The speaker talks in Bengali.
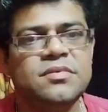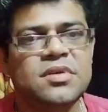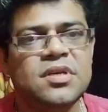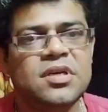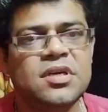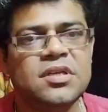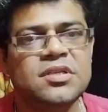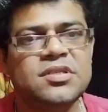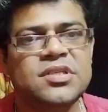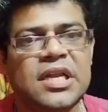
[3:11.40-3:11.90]

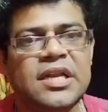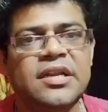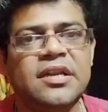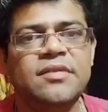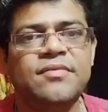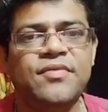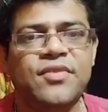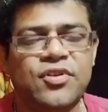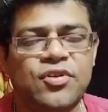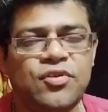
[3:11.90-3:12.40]
চ্যানেলে
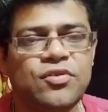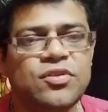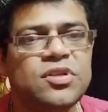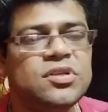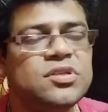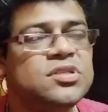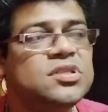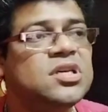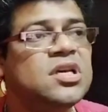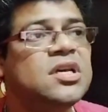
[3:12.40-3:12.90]
ভিডিও
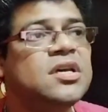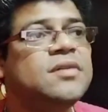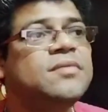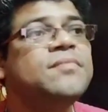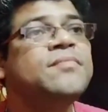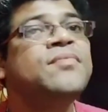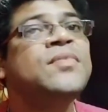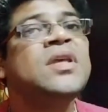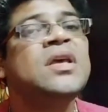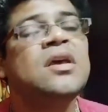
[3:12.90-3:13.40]
দিচ্ছে
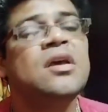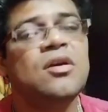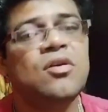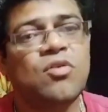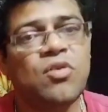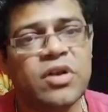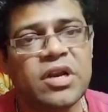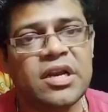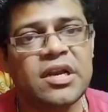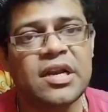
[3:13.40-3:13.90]

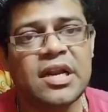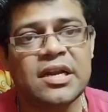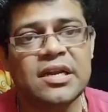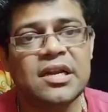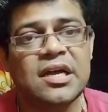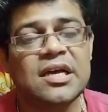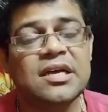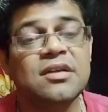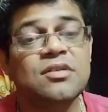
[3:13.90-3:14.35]
ঘরে রান্না